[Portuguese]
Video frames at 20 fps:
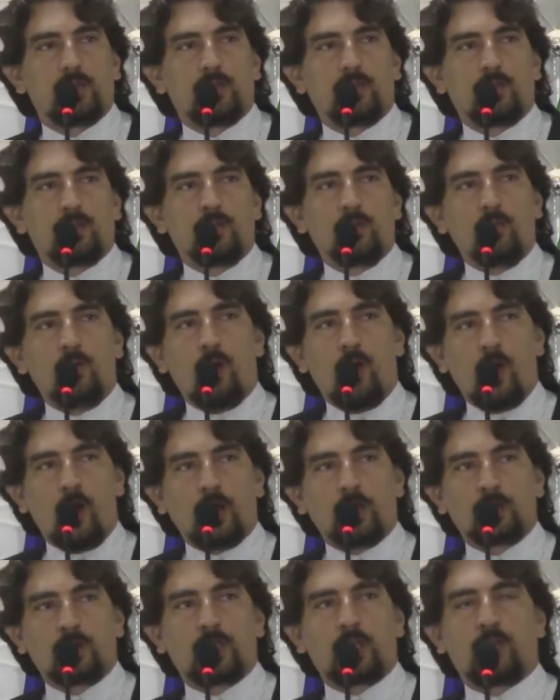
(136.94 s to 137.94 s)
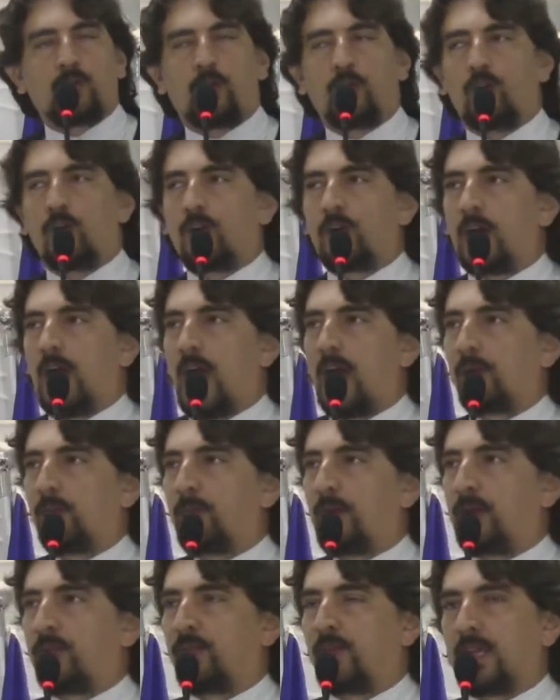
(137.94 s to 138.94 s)
o óleo que colocaram
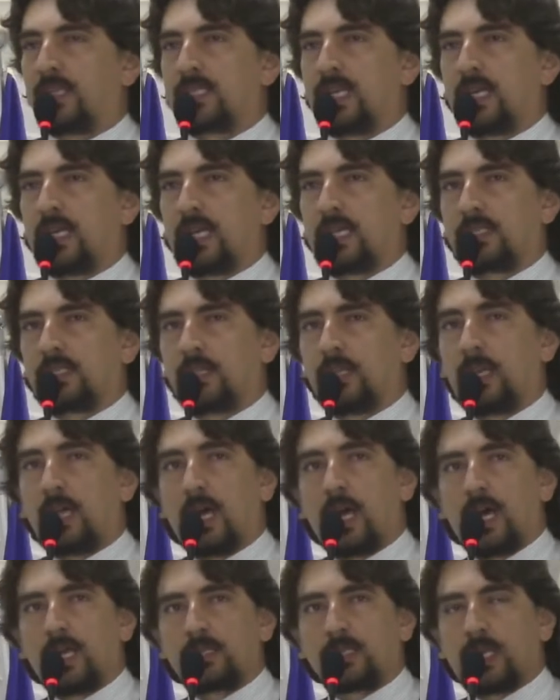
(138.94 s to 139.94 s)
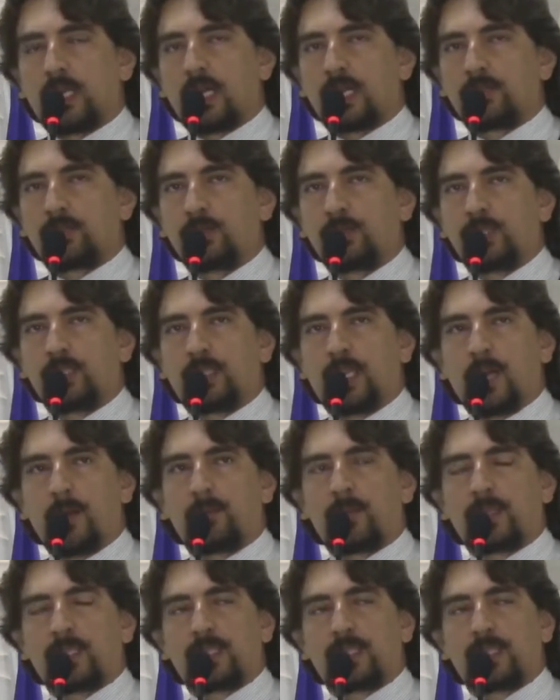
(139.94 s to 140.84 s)
para fazer as arações de terra para